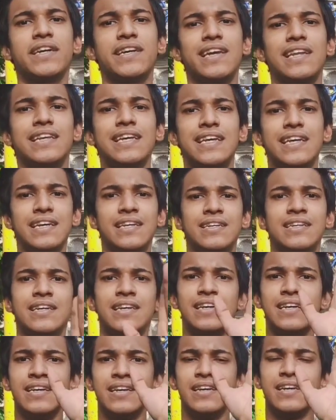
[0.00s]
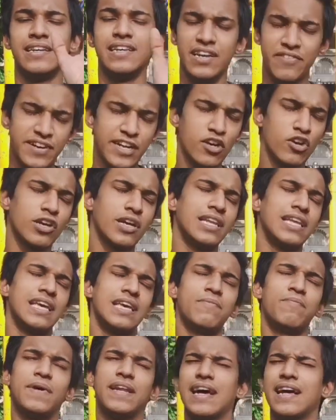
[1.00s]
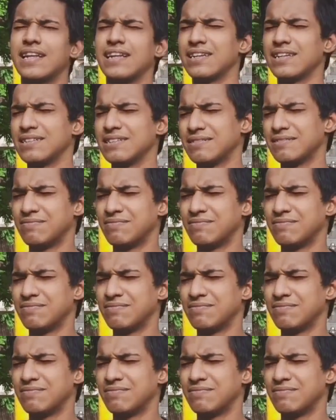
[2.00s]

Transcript: तक के लिए ये वीडियो के लिए बनाने